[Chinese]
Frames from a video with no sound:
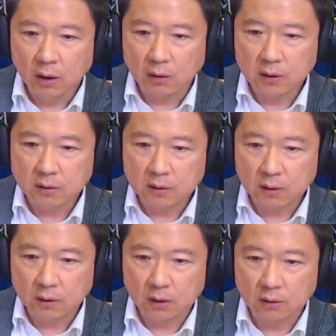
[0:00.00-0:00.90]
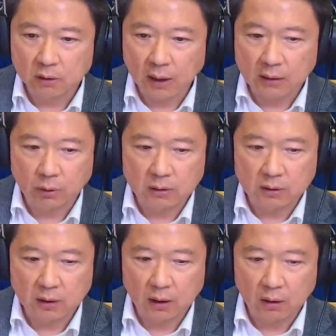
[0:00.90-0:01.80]
哦，政策可能大转
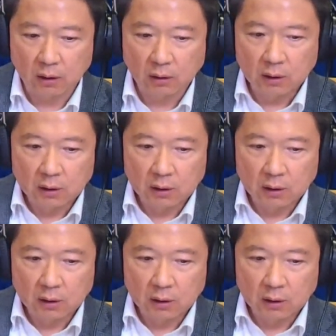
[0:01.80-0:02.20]
向哈、哦。